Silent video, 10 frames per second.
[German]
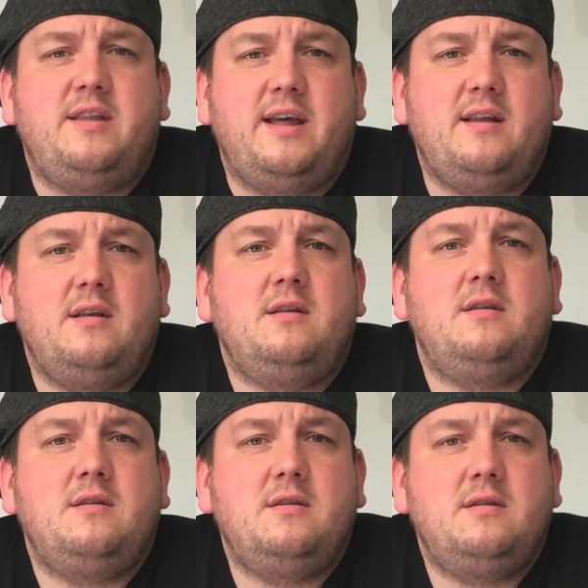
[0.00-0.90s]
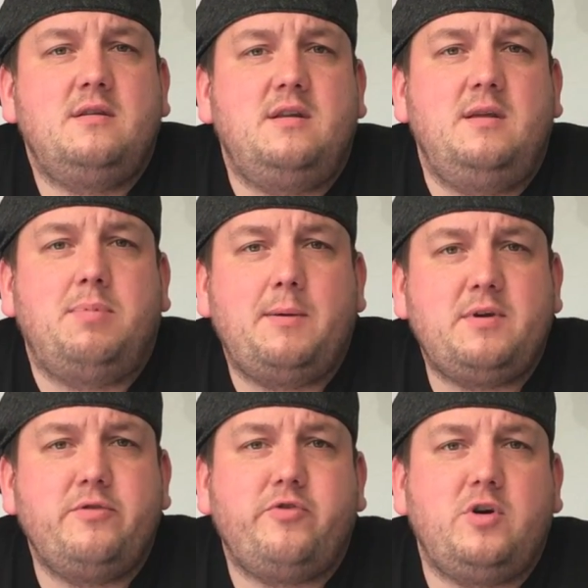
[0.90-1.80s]
denn die
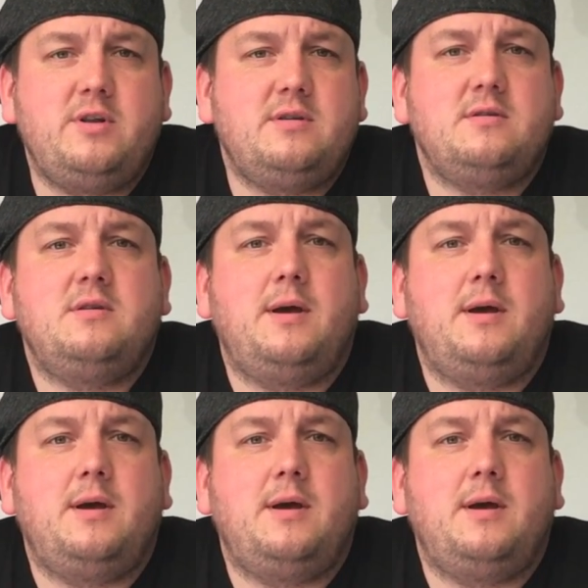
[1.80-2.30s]
Barbecue-Freunde